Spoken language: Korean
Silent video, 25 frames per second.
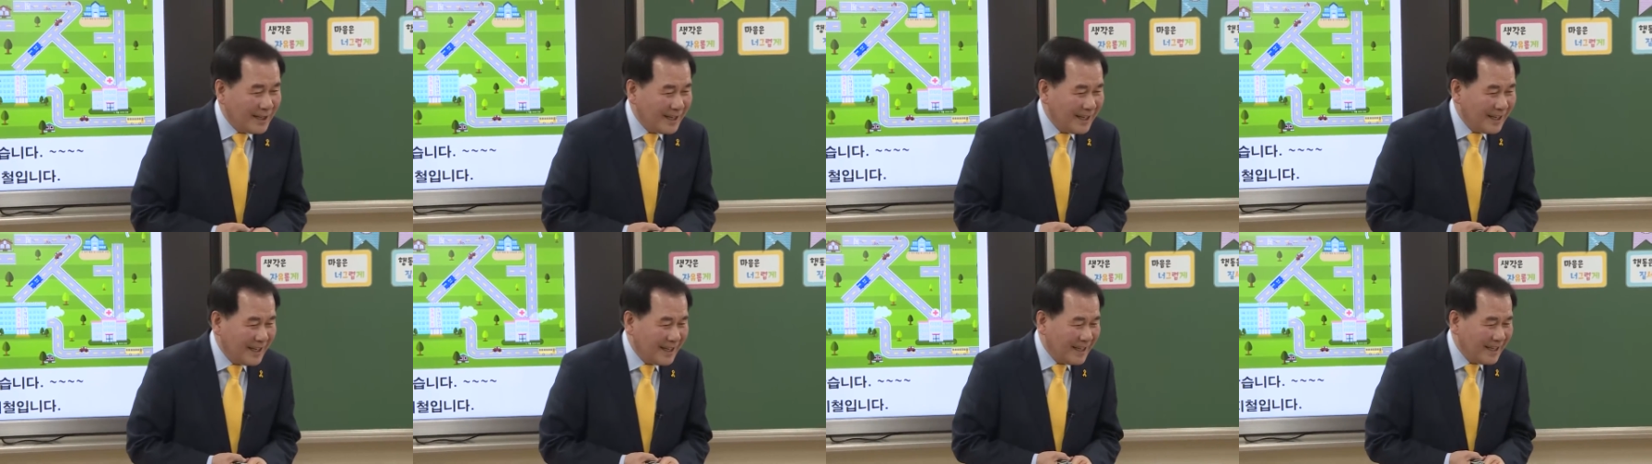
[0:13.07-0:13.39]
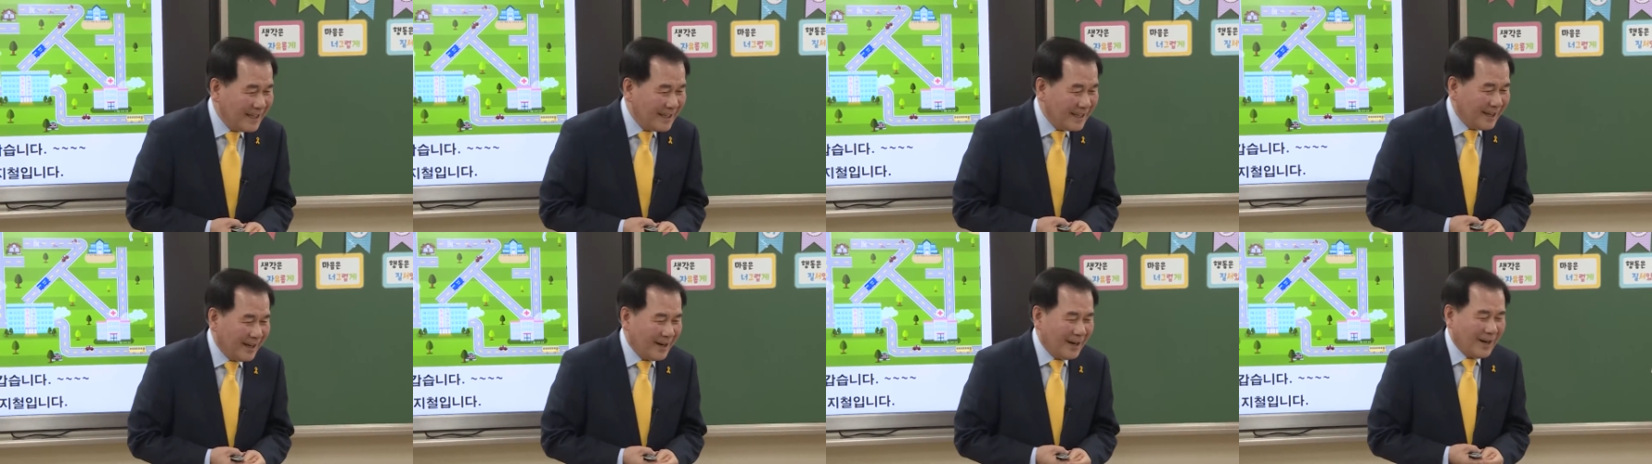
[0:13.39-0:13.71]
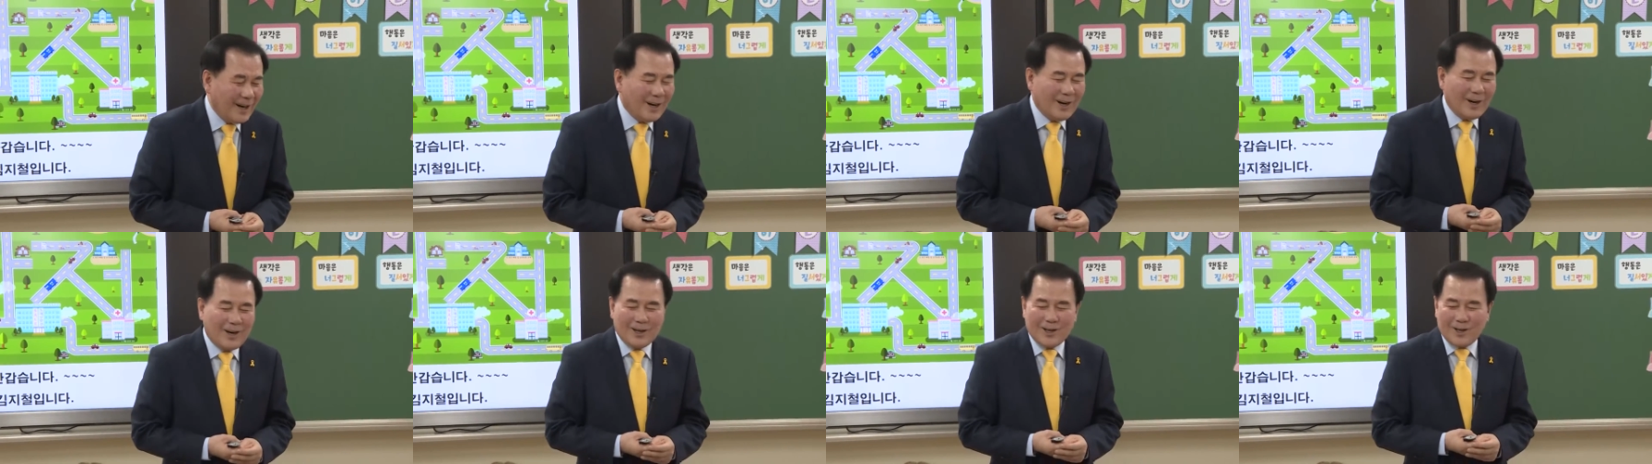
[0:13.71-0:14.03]
네.
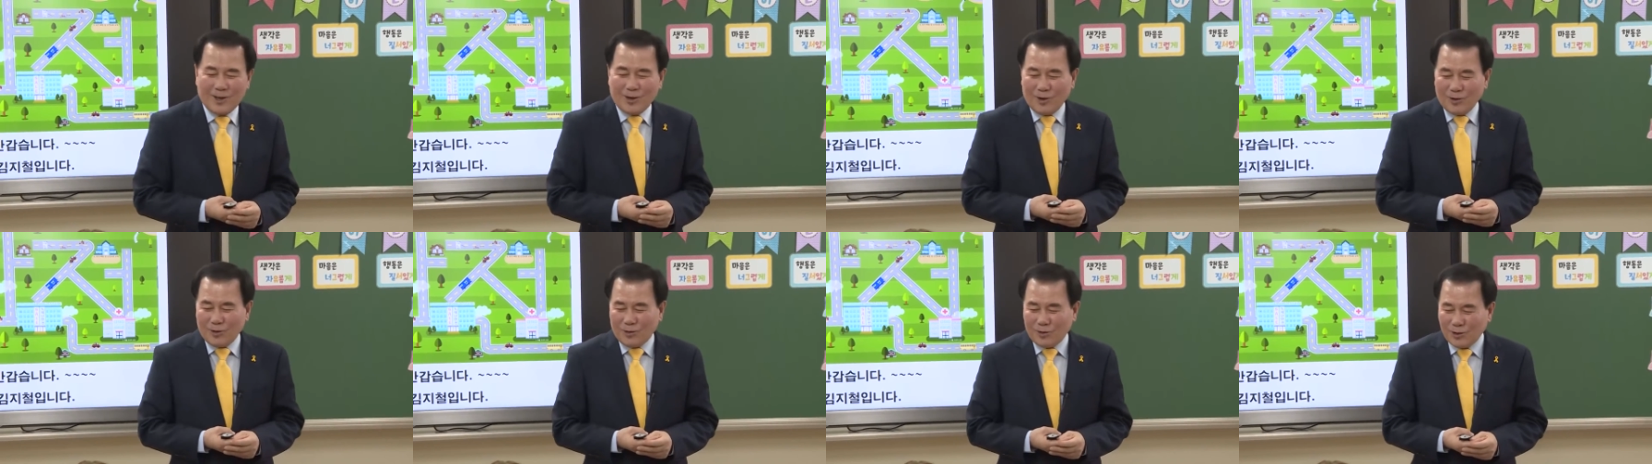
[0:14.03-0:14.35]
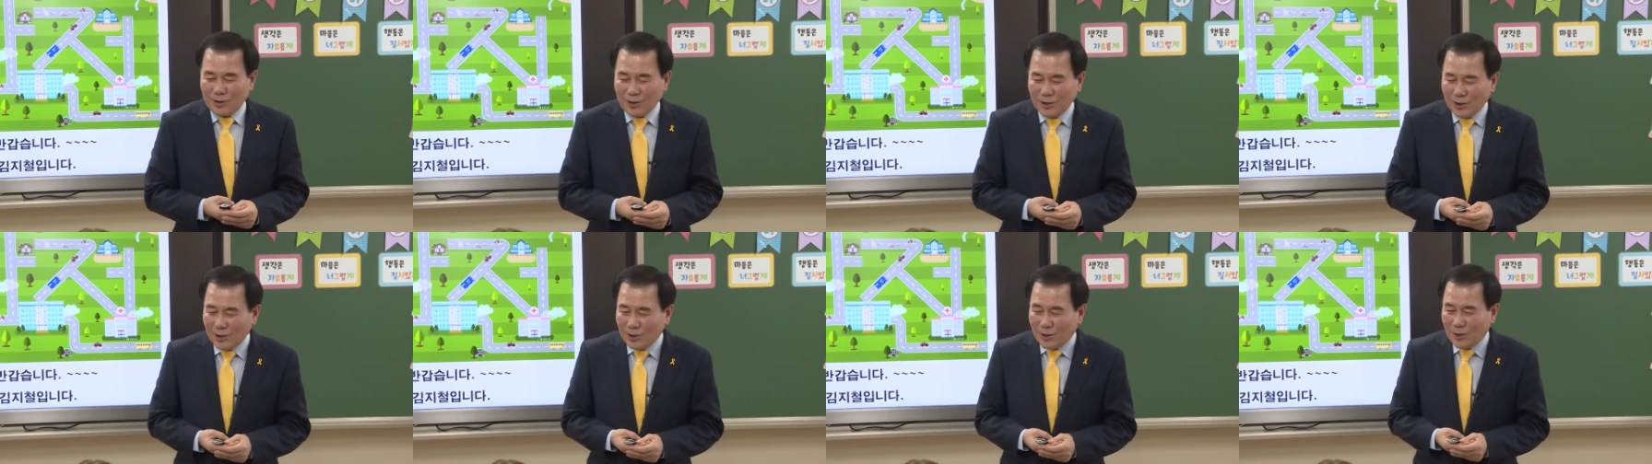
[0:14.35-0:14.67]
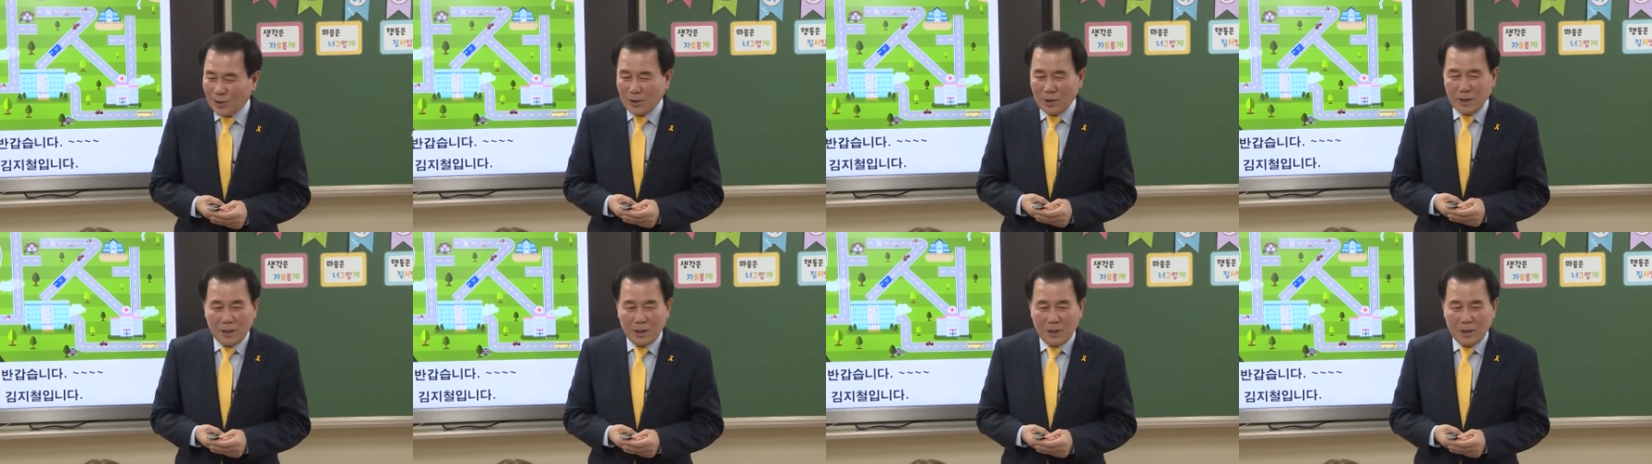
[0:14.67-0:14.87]
아 그렇군요.